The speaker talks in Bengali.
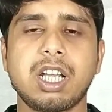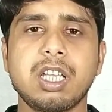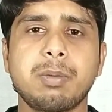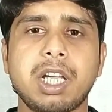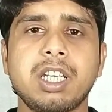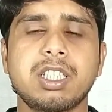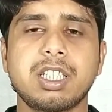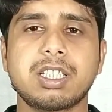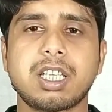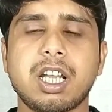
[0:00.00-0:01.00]
আর এই
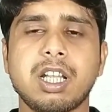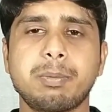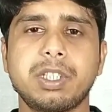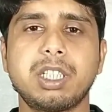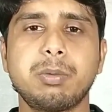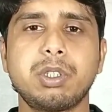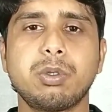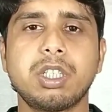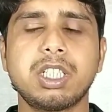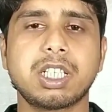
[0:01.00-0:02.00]
ভাইরাসটা সারা পৃথিবী
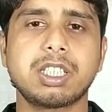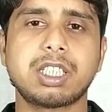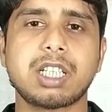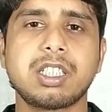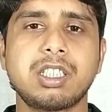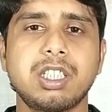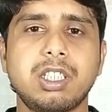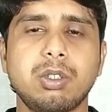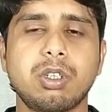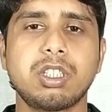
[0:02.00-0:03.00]
জুড়ে যে একটা ত্রাসের
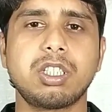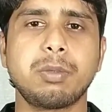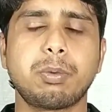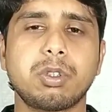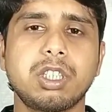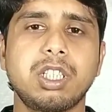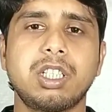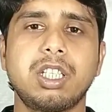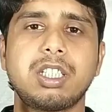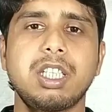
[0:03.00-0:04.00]
সৃষ্টি করেছে প্রতিটা
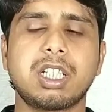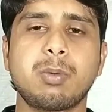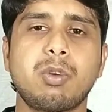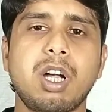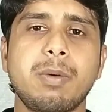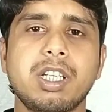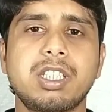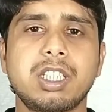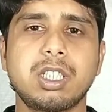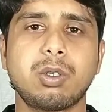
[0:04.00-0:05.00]
দেশে একটা মহামারী
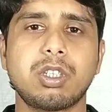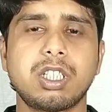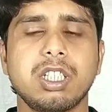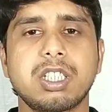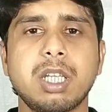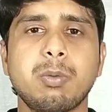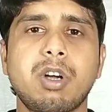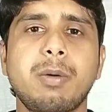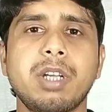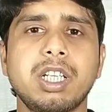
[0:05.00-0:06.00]
সৃষ্টি করেছে সেই
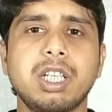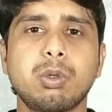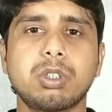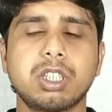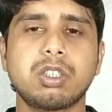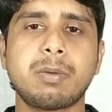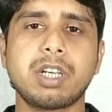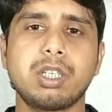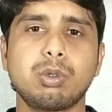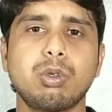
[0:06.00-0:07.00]
মহামারীকে রুখতে তো
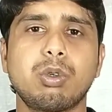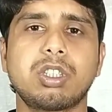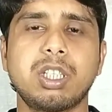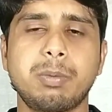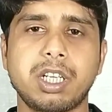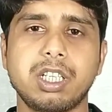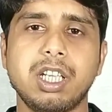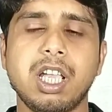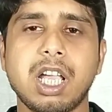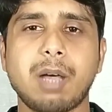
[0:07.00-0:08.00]
আমরা এইটুকু করতেই পারি
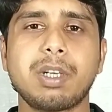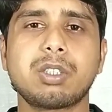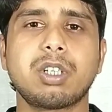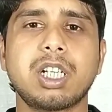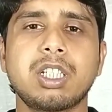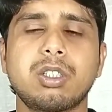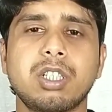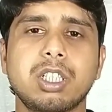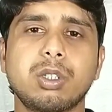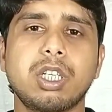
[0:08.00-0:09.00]
আমরা সরকারের
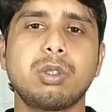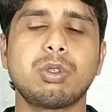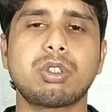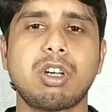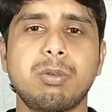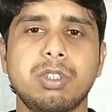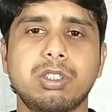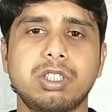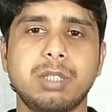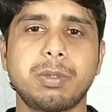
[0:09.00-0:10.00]
সঙ্গে তো এইটুকু সহমত
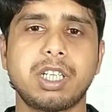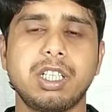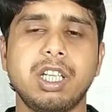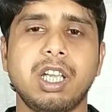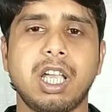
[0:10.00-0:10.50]
হতেই পারি